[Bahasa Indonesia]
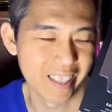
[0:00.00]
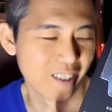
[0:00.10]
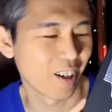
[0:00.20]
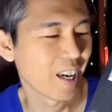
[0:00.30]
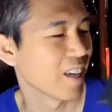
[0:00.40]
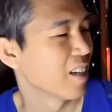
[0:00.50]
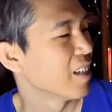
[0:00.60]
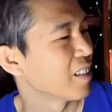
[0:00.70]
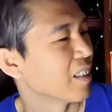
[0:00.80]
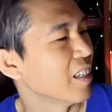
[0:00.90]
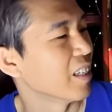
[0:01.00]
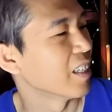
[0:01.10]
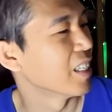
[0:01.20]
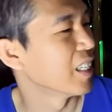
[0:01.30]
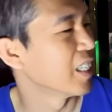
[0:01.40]
Oke, okay? jadi
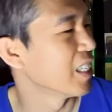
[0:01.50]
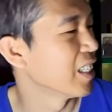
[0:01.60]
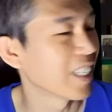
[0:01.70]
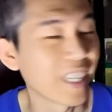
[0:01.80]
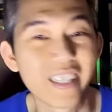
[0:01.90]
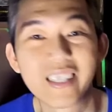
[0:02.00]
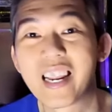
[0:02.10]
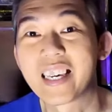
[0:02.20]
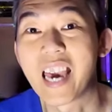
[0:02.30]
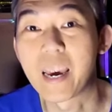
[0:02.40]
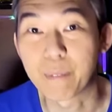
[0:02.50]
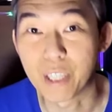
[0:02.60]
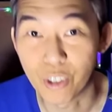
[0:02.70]
ini kan lagi hype di